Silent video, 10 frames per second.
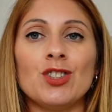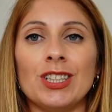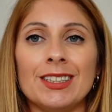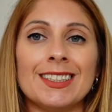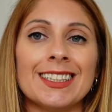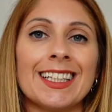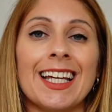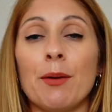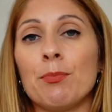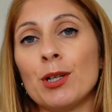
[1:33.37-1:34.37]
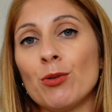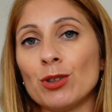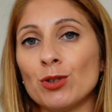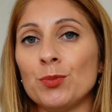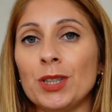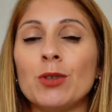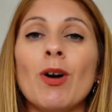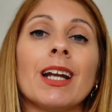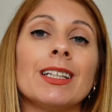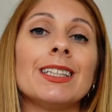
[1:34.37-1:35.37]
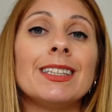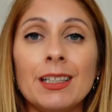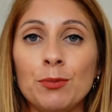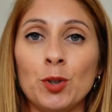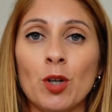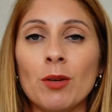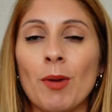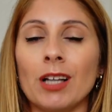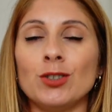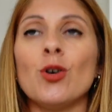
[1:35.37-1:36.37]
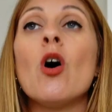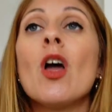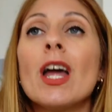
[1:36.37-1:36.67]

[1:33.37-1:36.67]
jeans che per quanto mi riguarda nel mio armadio